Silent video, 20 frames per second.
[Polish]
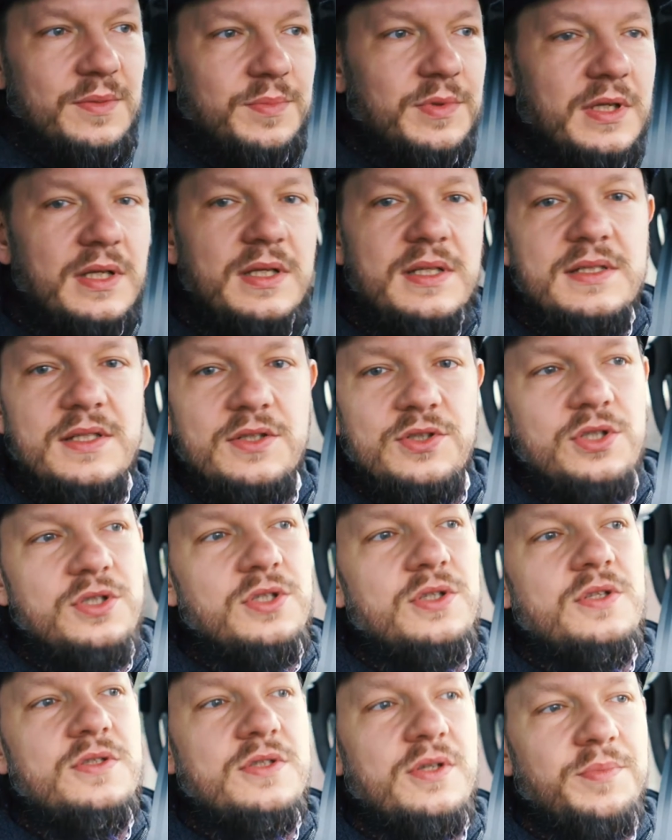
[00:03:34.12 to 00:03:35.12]
sobie na listę
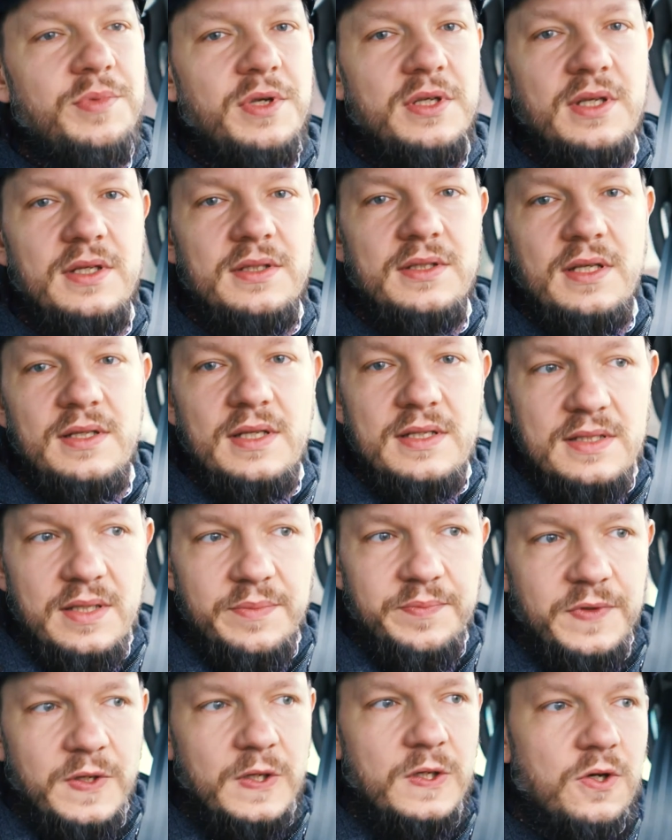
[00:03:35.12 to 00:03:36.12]
rzeczy do zrobienia dnia
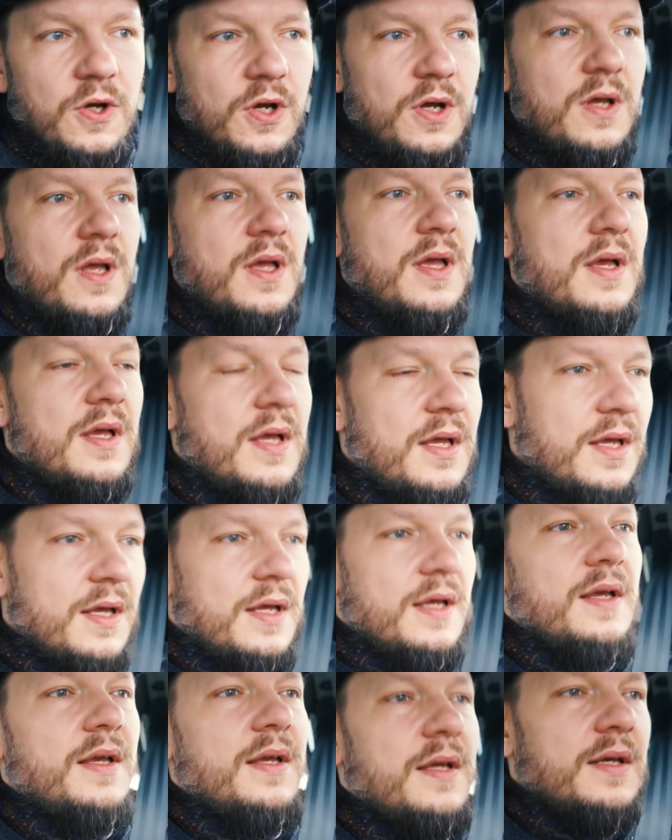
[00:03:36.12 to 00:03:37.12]
następnego
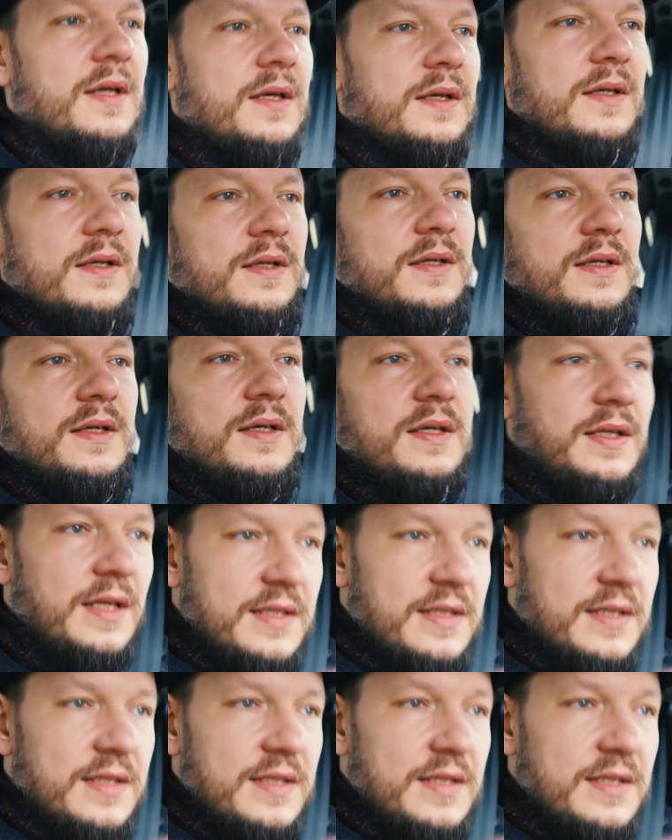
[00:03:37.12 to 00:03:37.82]
i